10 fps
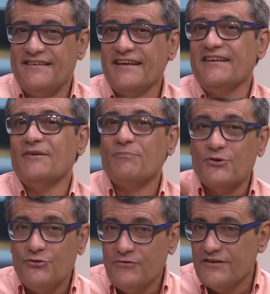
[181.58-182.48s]
seguida,
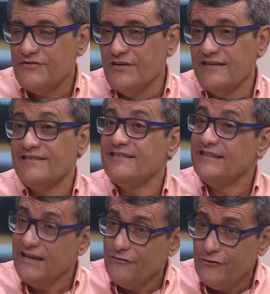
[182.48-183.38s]
por duas vezes
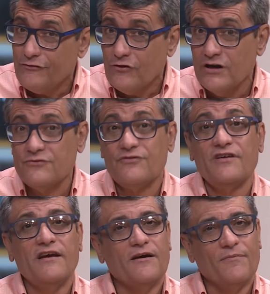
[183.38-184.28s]
teve
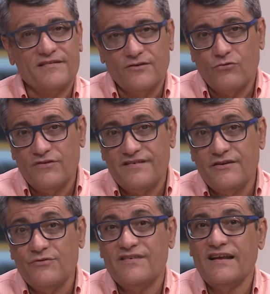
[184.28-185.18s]
votos, mas não
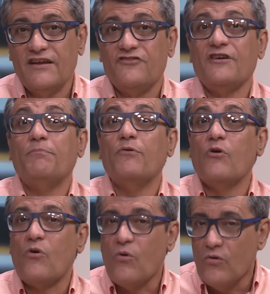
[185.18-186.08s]
conseguiu se eleger
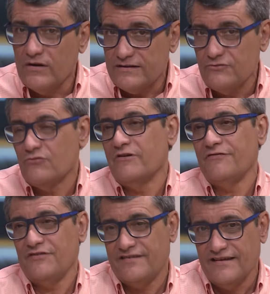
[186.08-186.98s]
por conta do
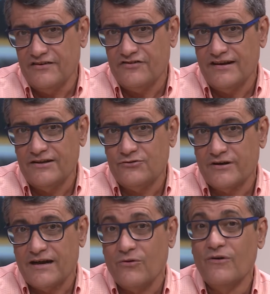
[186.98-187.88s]
coeficiente
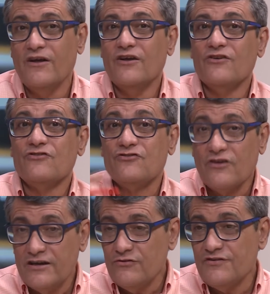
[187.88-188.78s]
eleitoral.
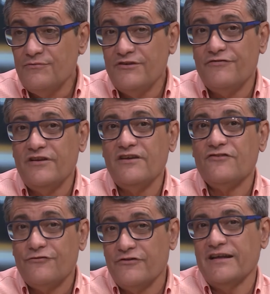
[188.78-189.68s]
Só em
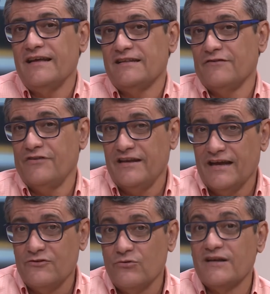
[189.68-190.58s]
2020 foi eleita
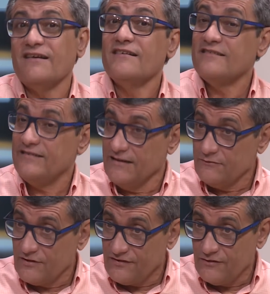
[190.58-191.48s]
vereadora,
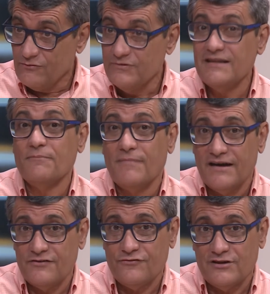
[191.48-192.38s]
sendo a segunda
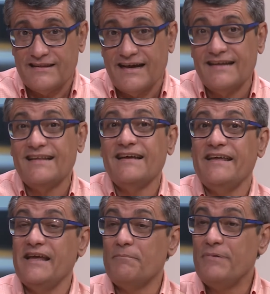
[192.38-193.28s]
mais votada
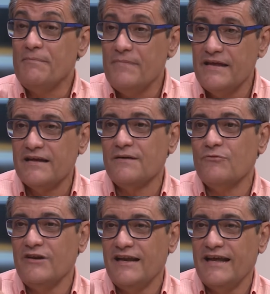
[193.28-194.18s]
e a primeira
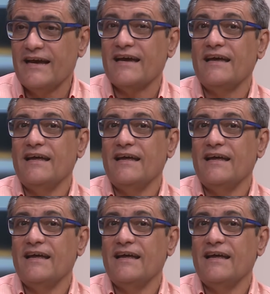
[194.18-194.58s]
mulher